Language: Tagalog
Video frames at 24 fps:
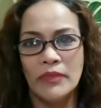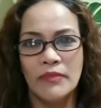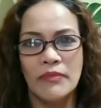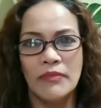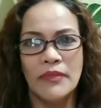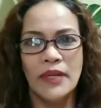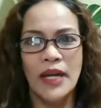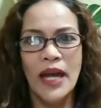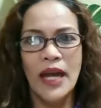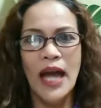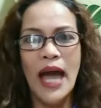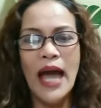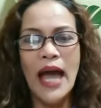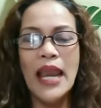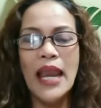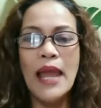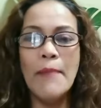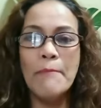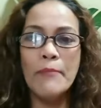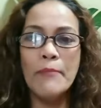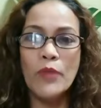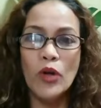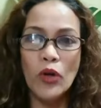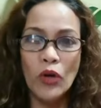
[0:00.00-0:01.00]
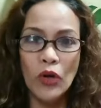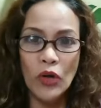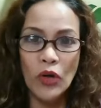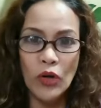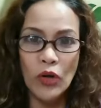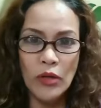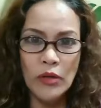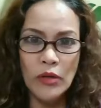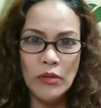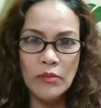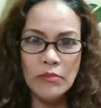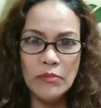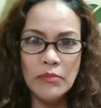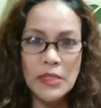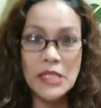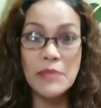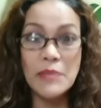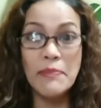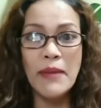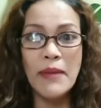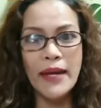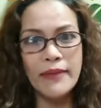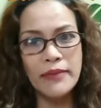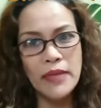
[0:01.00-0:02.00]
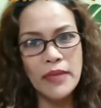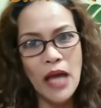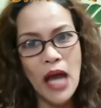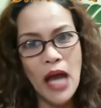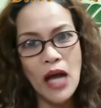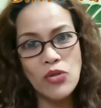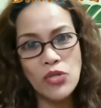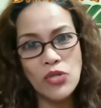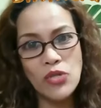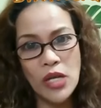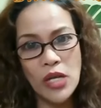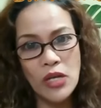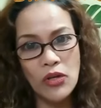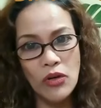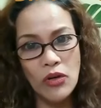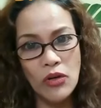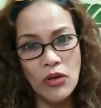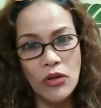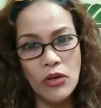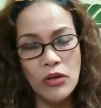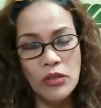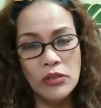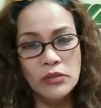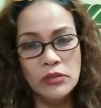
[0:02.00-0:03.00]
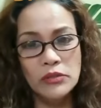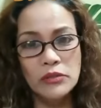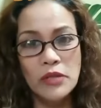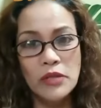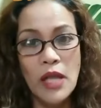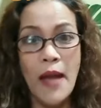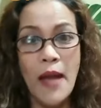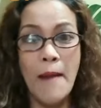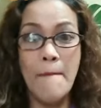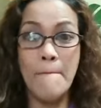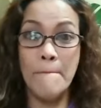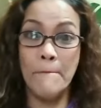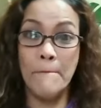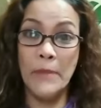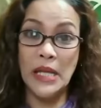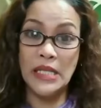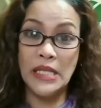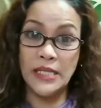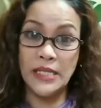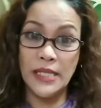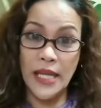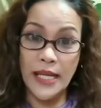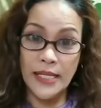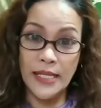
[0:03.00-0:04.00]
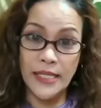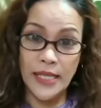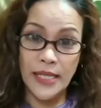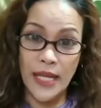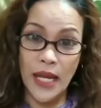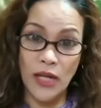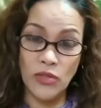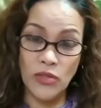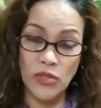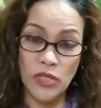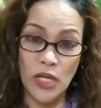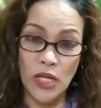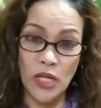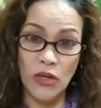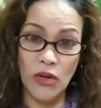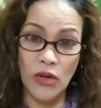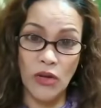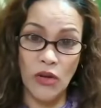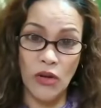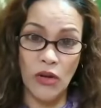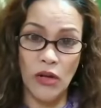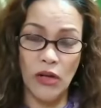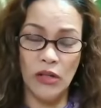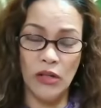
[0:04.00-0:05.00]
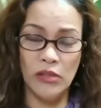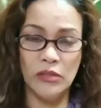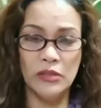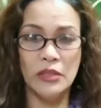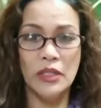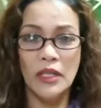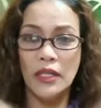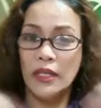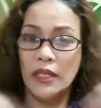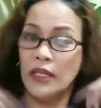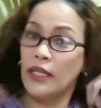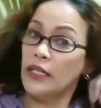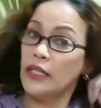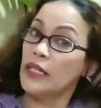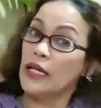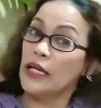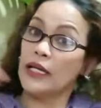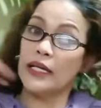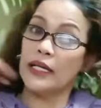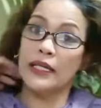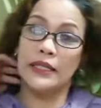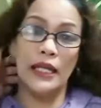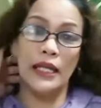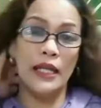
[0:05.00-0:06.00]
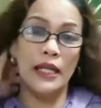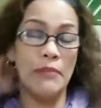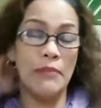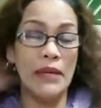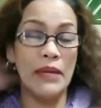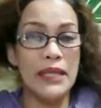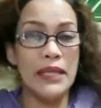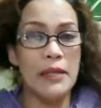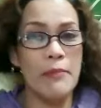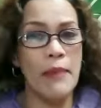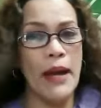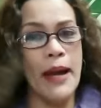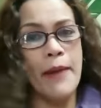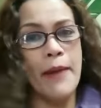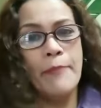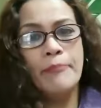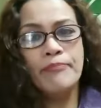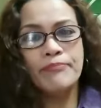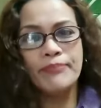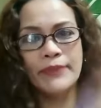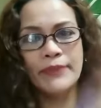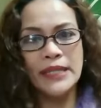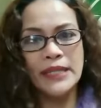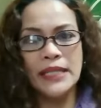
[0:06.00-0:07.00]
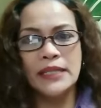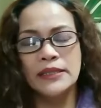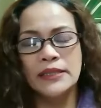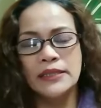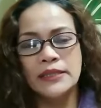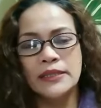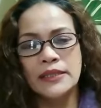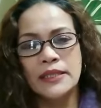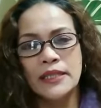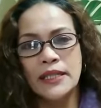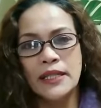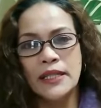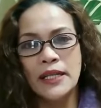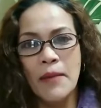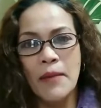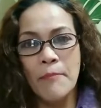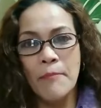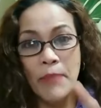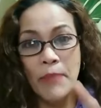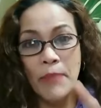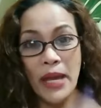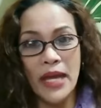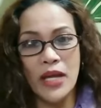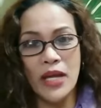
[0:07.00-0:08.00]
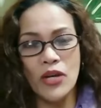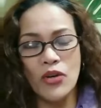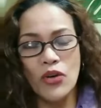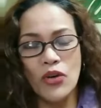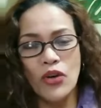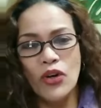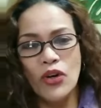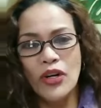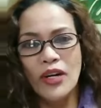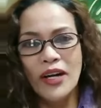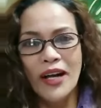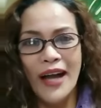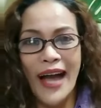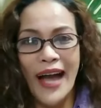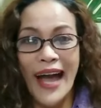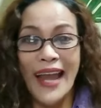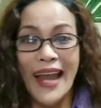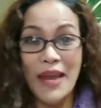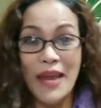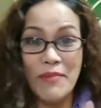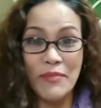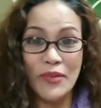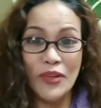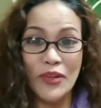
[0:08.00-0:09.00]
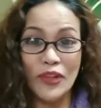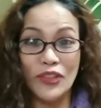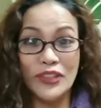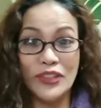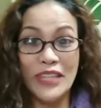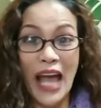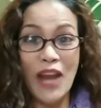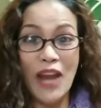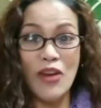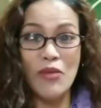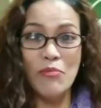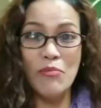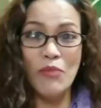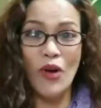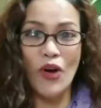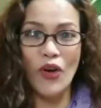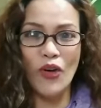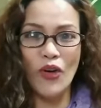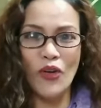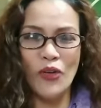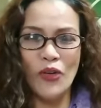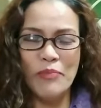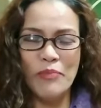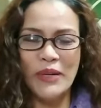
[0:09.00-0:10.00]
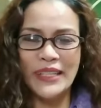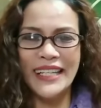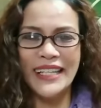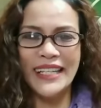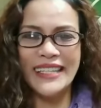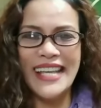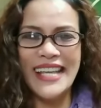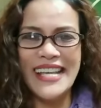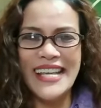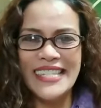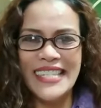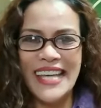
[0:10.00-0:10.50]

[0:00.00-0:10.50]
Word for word: Alam ko, mas maganda ako sa iyo. Mas sexy ako sa iyo. Kitang-kita naman, di ba? Pero, alam ko, talo mo ako pagdating sa